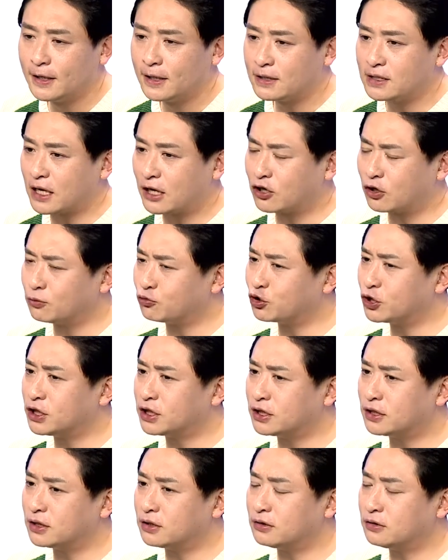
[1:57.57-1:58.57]
자, 그럼
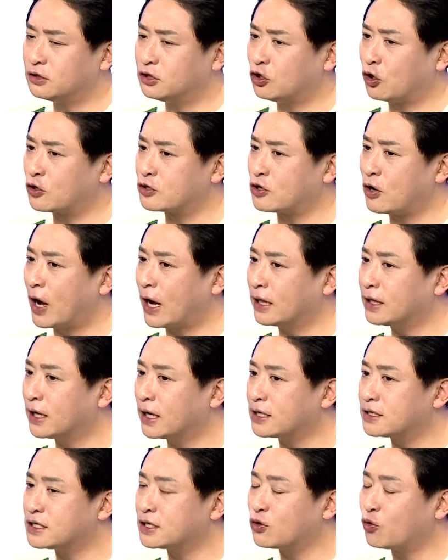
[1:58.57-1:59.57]
우리는 여기서 한
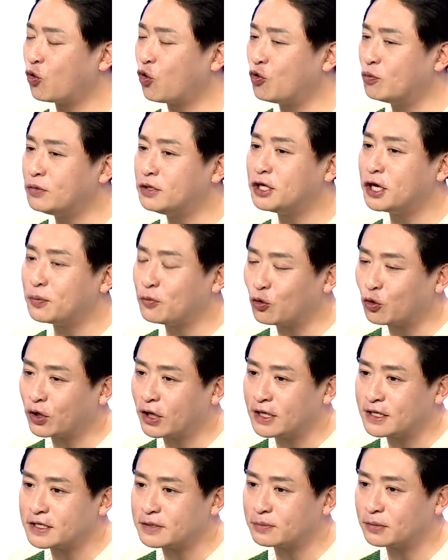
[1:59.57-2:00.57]
가지 고민해 볼 게
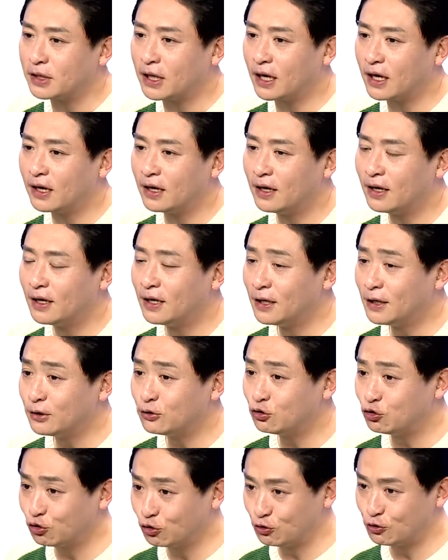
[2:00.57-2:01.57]
있습니다.
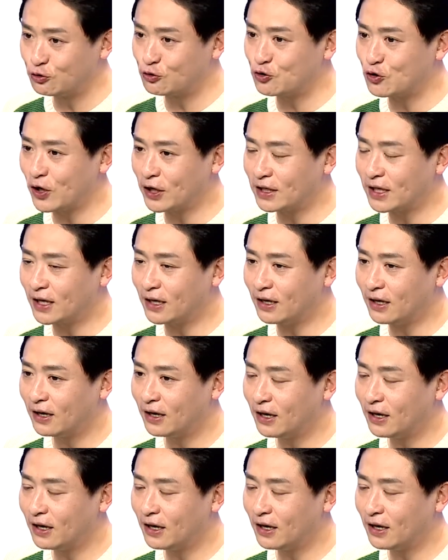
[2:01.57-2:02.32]
준수하다